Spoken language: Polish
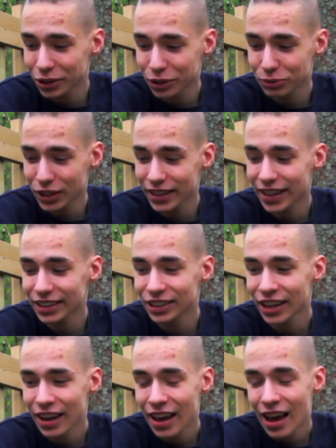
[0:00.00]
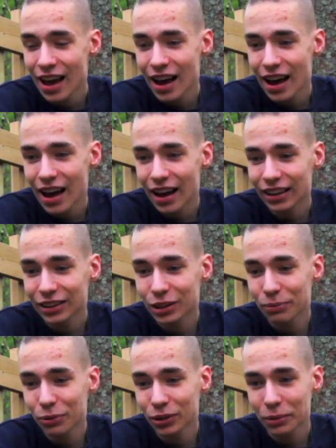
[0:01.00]
go sprzedać ale
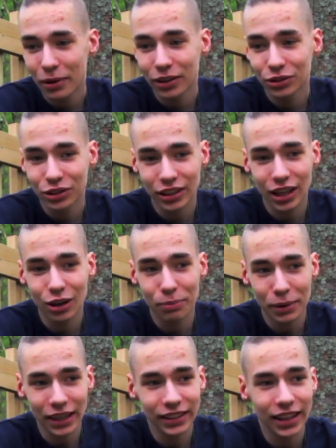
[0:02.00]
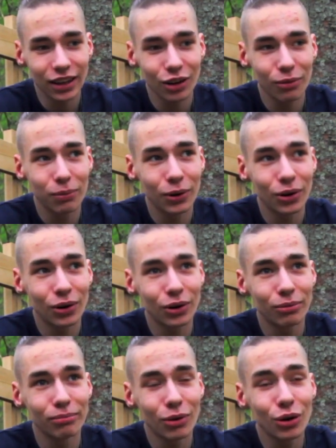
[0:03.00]
to było naprawdę coś takiego pięknego,
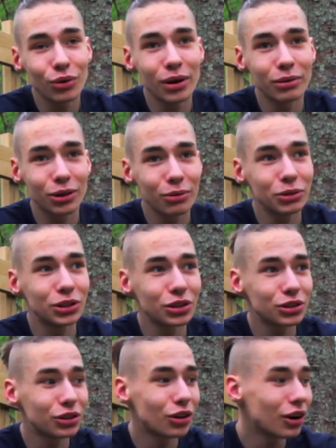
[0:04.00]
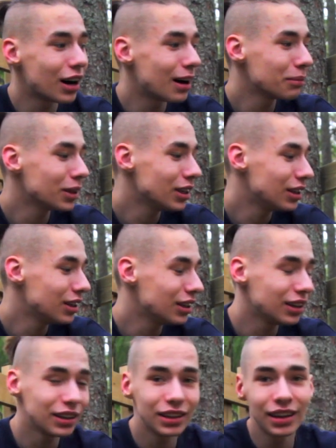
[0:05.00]
bo mogłem robić to, co kocham
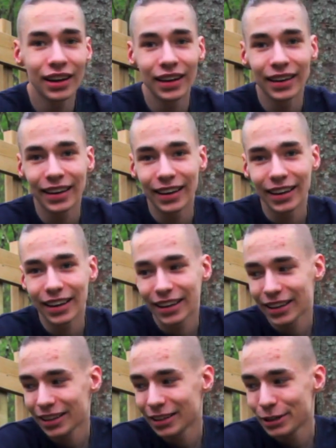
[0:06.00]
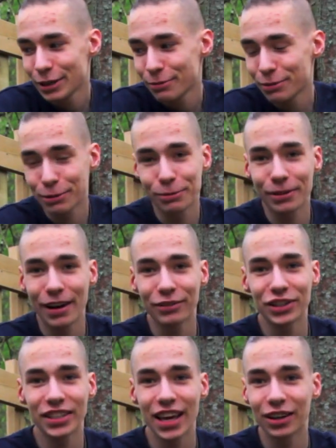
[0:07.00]
i próbowałem
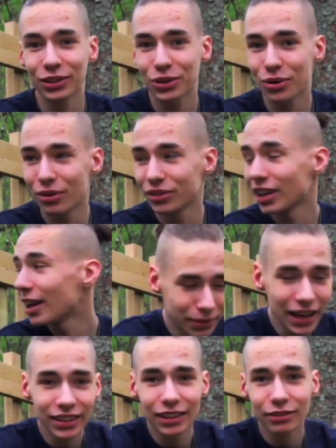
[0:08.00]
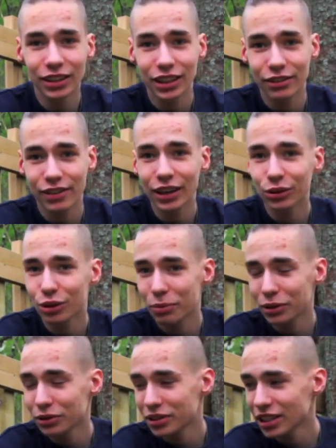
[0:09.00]
wszystkiego dosłownie. Piękne w nagrywaniu,
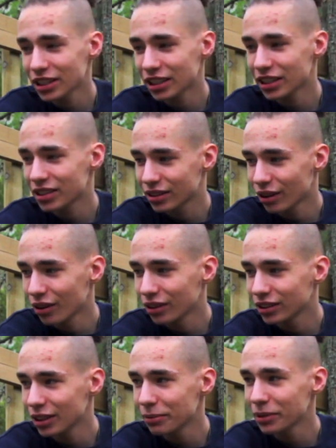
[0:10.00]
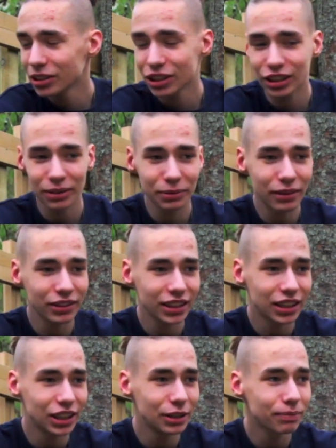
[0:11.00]
robieniu zdjęciach jest to, gdy jest się naprawdę
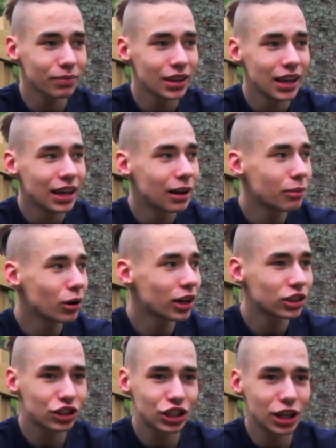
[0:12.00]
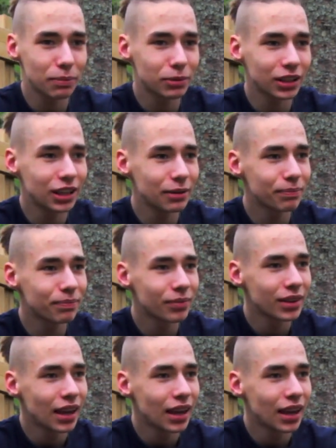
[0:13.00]
taki mogę chip, takim